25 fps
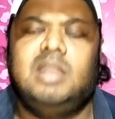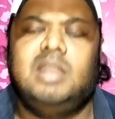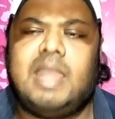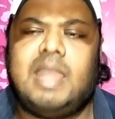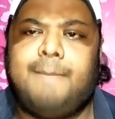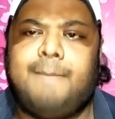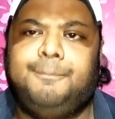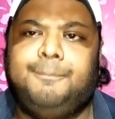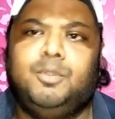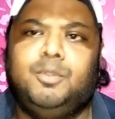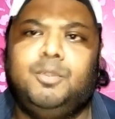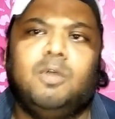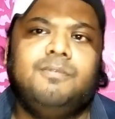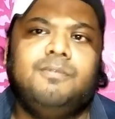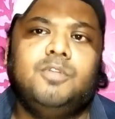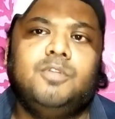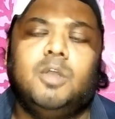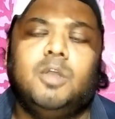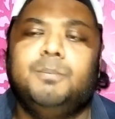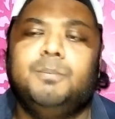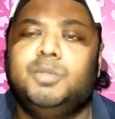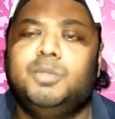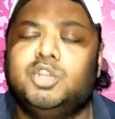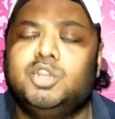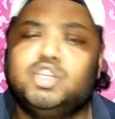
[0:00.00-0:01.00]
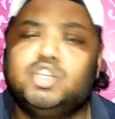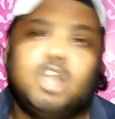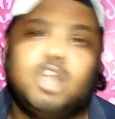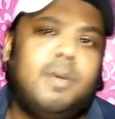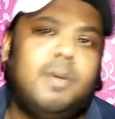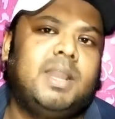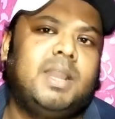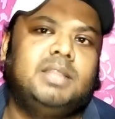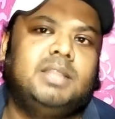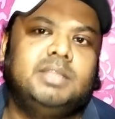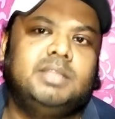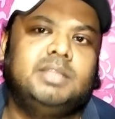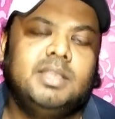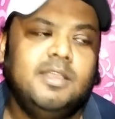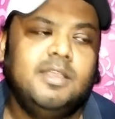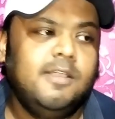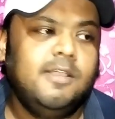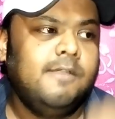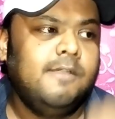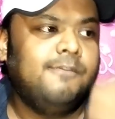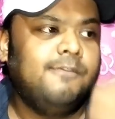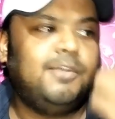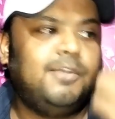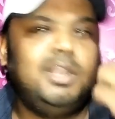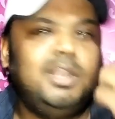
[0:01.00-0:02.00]
ল্যাপটপ কম্পিউটার সবার হাতে
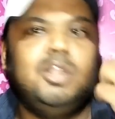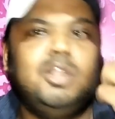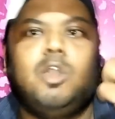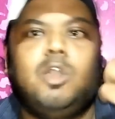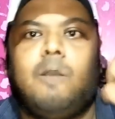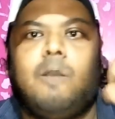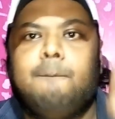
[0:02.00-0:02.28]
ফলে